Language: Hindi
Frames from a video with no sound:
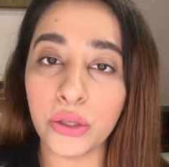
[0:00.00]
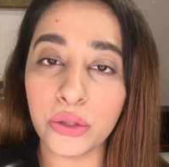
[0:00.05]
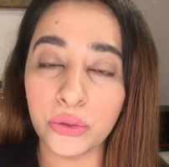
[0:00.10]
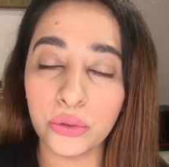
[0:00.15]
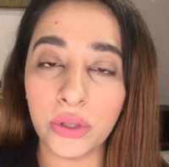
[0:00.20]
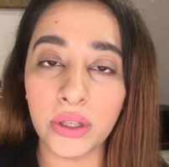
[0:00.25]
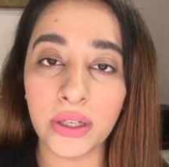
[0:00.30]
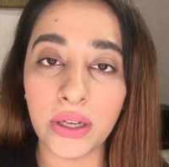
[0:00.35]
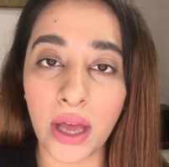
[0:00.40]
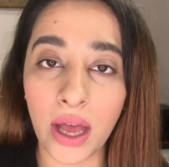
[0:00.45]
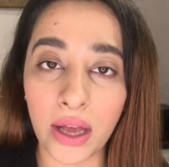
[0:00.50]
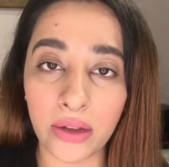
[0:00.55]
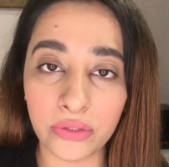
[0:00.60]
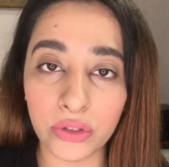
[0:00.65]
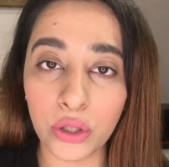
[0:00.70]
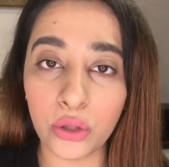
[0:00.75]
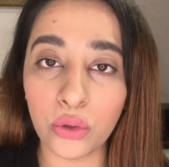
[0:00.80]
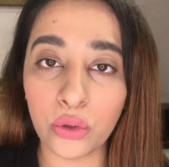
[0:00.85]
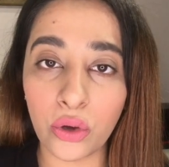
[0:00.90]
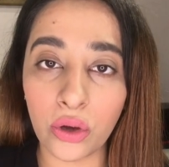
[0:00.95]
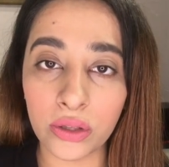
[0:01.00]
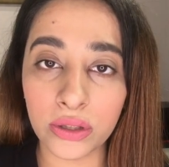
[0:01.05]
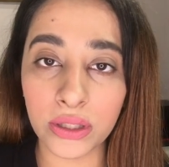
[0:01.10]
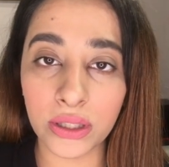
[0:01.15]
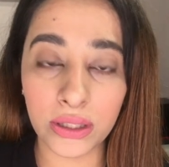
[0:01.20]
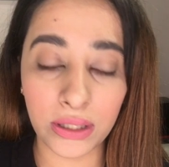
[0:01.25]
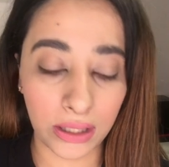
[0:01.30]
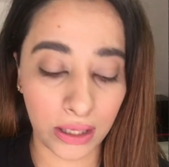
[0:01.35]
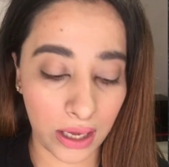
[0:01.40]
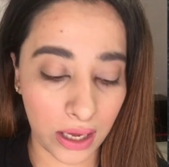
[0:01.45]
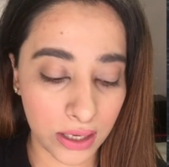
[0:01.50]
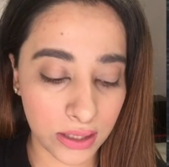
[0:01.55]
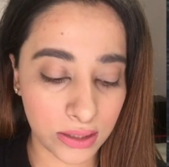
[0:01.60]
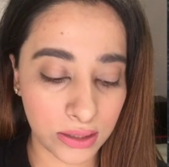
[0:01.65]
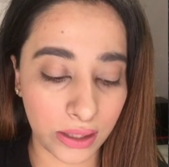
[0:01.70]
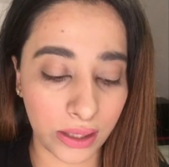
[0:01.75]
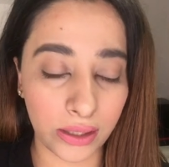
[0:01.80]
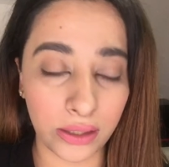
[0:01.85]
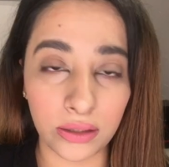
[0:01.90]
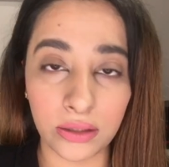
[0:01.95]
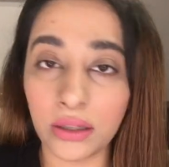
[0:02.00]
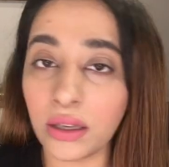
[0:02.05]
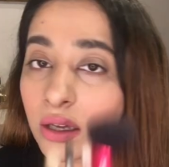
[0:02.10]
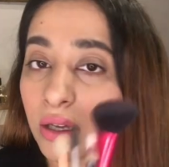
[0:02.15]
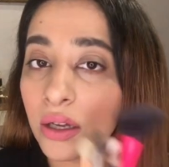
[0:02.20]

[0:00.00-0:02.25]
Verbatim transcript: यू कैन हैव अ लुक ऑन द क्लास एंड